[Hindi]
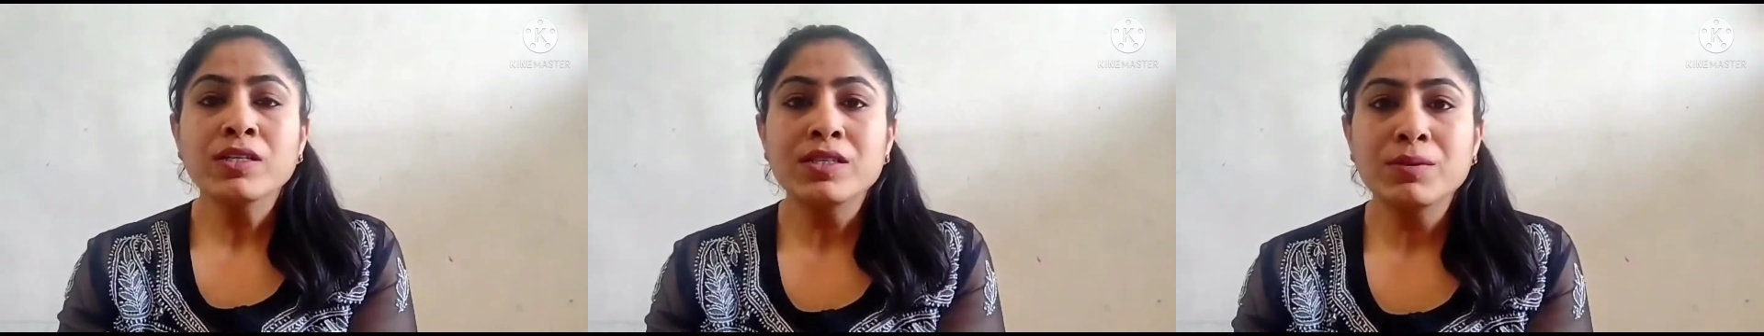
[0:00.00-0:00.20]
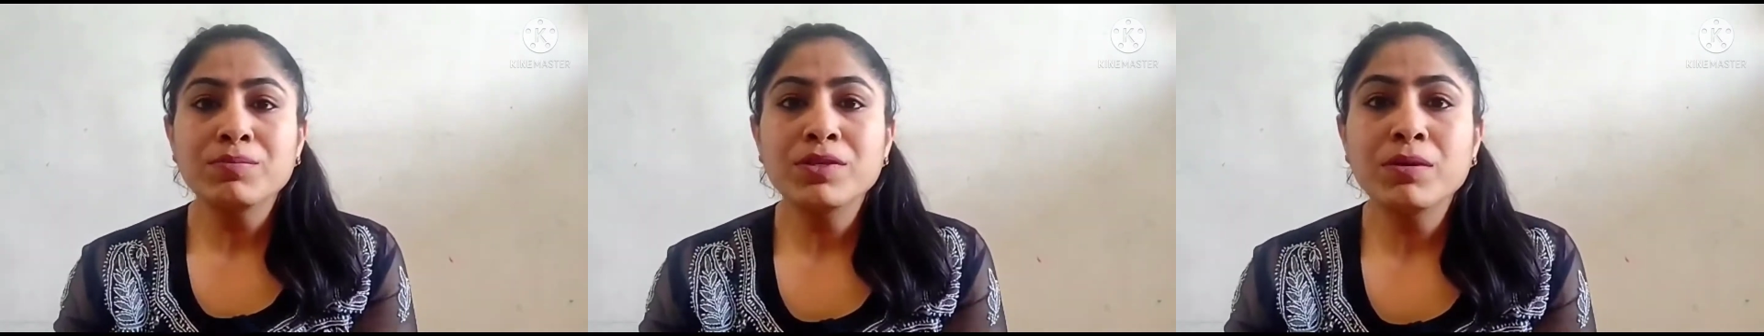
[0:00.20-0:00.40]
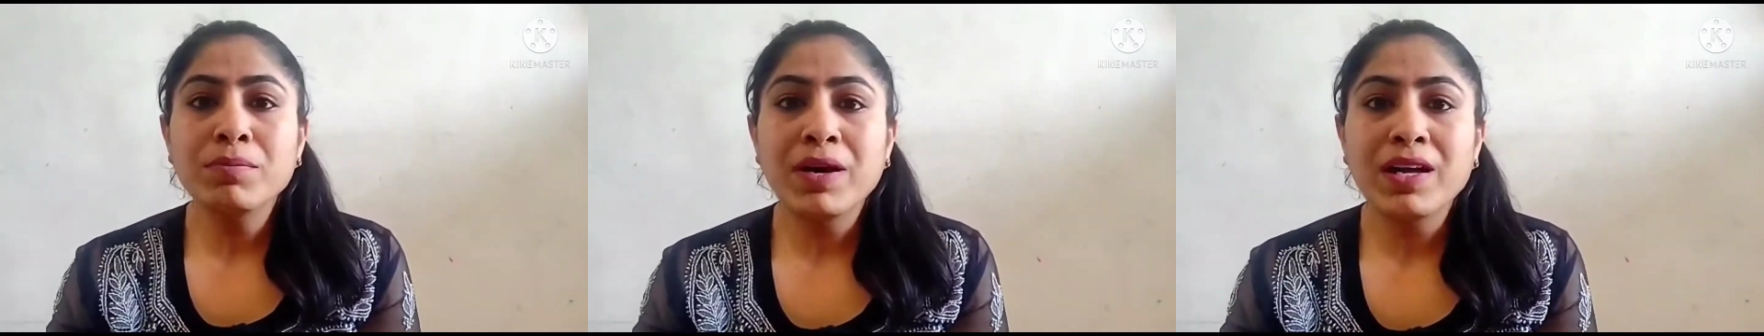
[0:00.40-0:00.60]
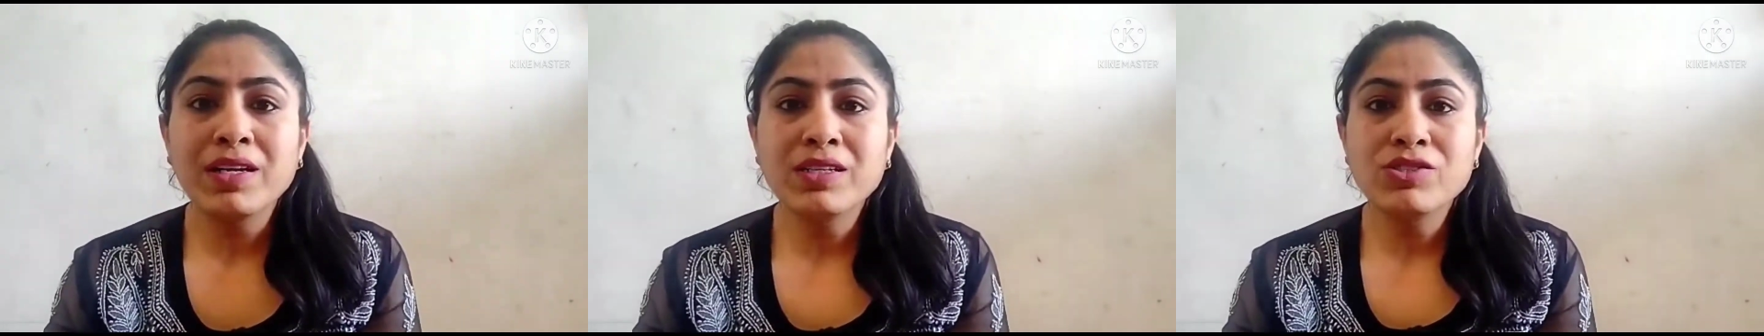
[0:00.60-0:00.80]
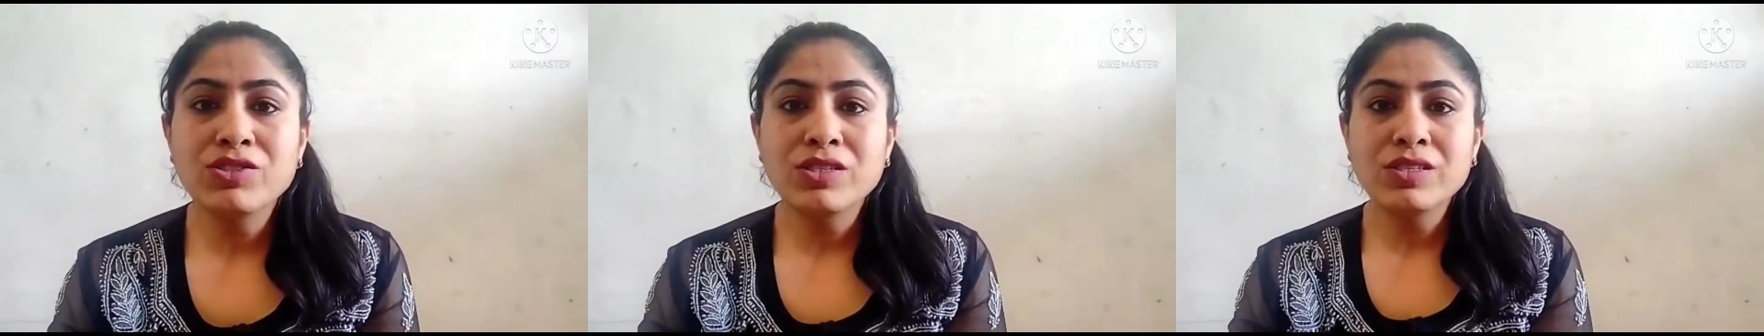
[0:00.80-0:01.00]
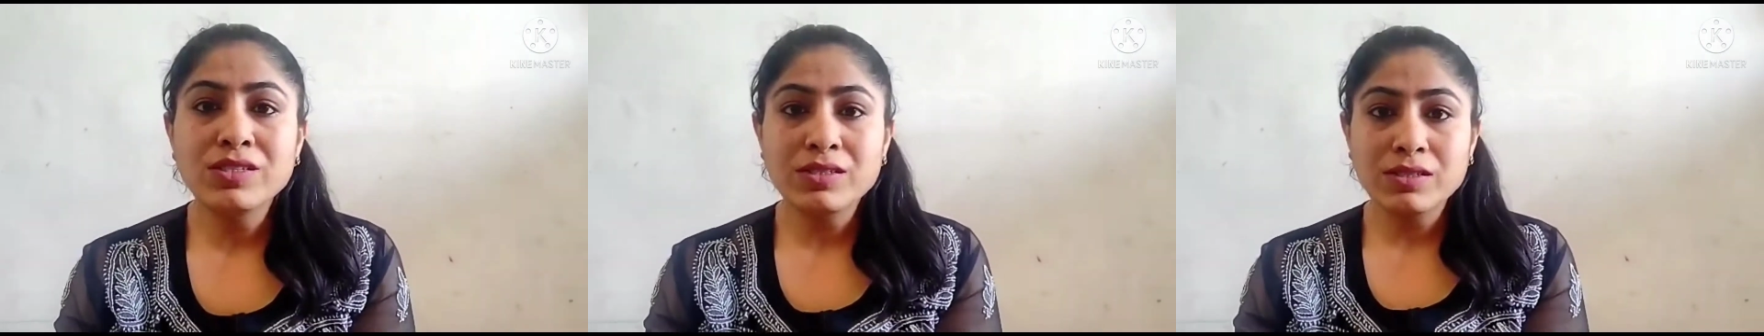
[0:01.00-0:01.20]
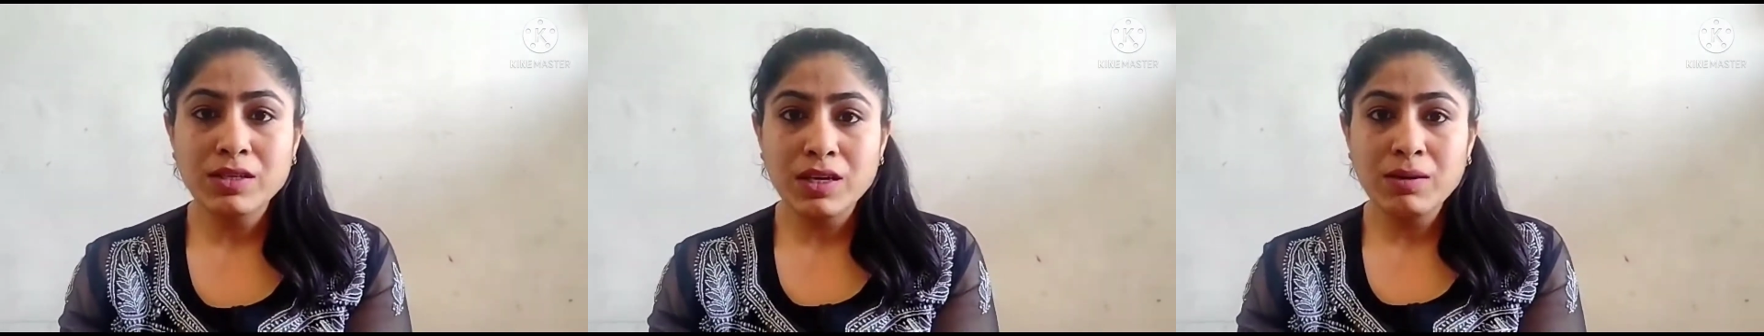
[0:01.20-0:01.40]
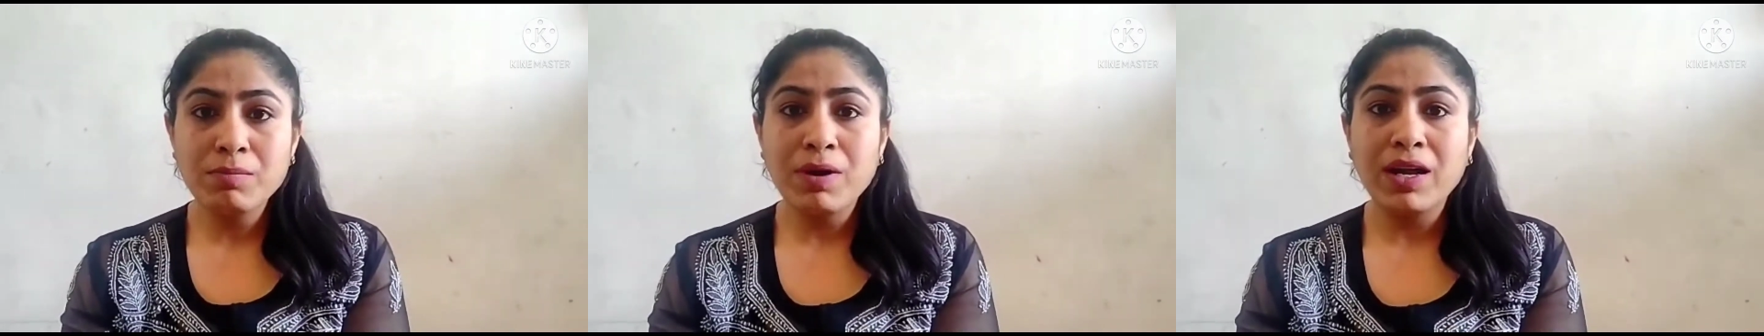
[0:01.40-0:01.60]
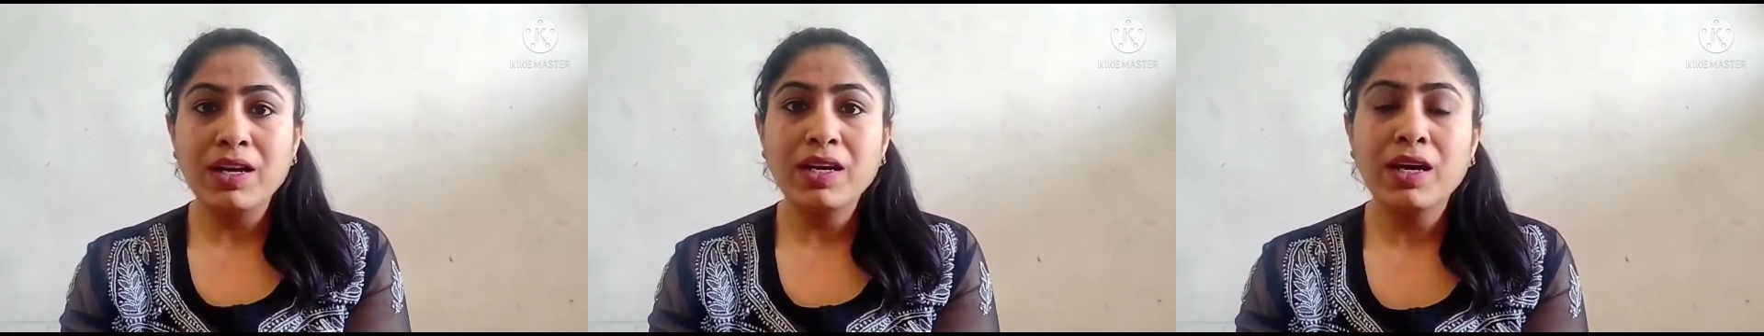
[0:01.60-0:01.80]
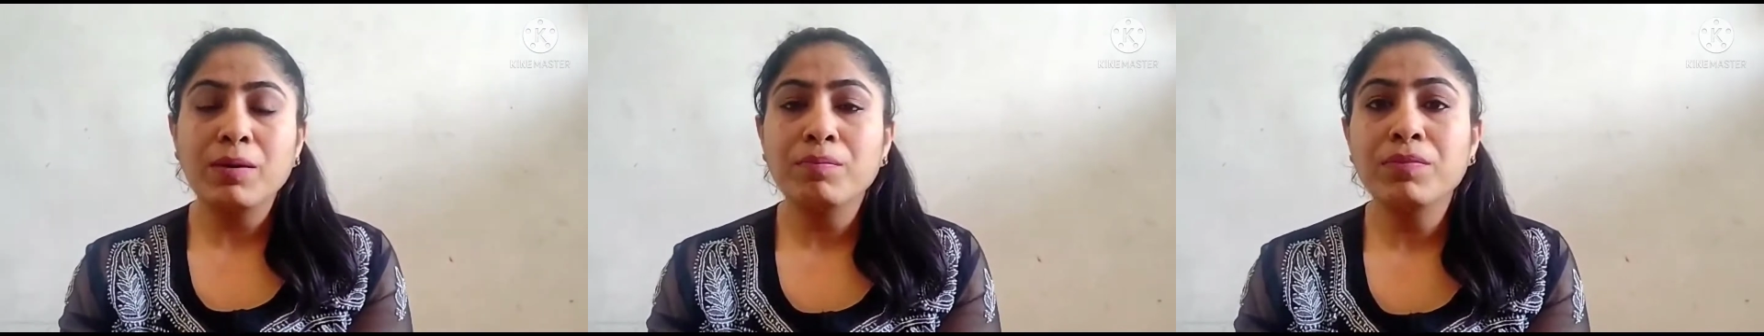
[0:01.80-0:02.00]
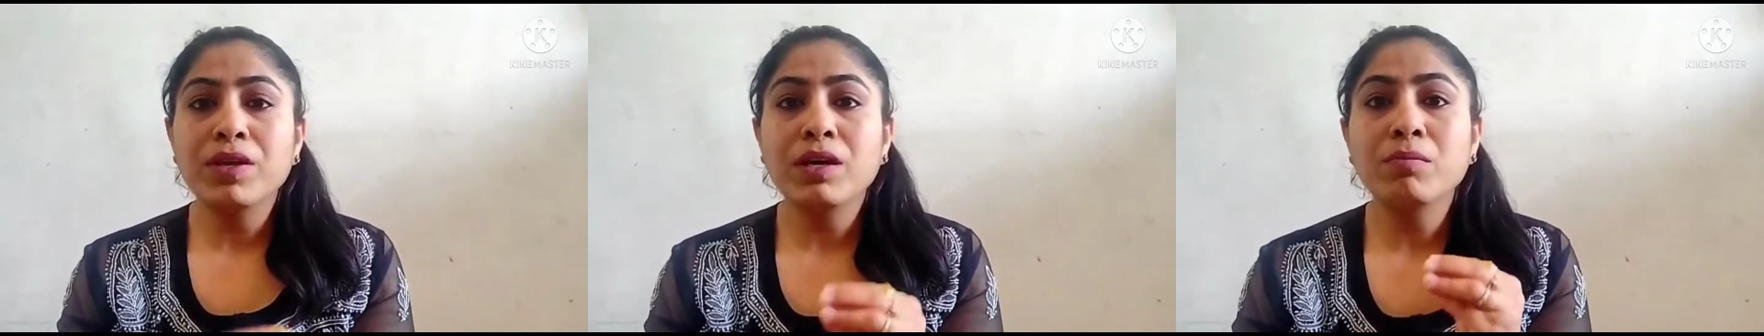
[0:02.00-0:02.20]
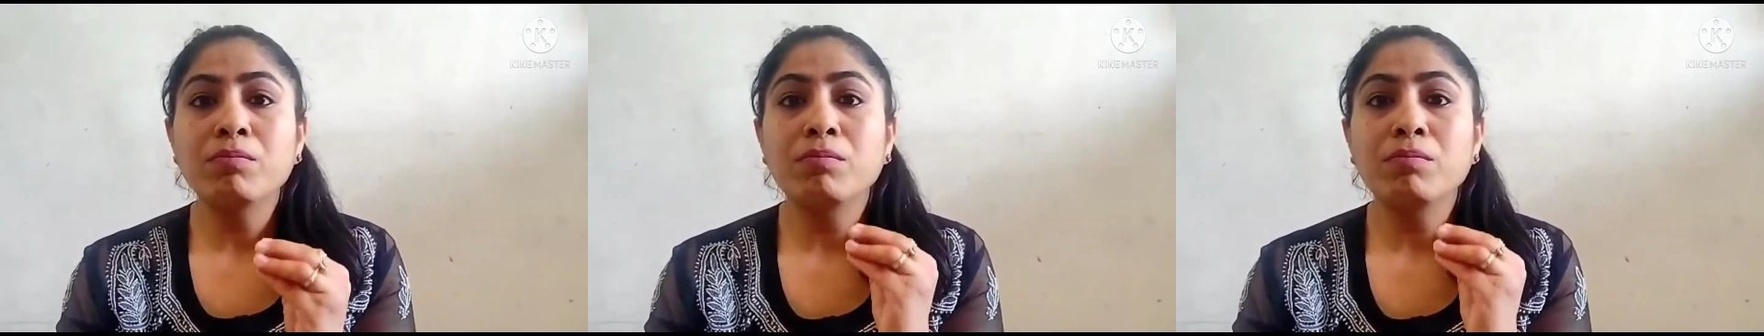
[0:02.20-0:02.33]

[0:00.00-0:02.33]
सबसे पहली चीज़ कि मैंने अपने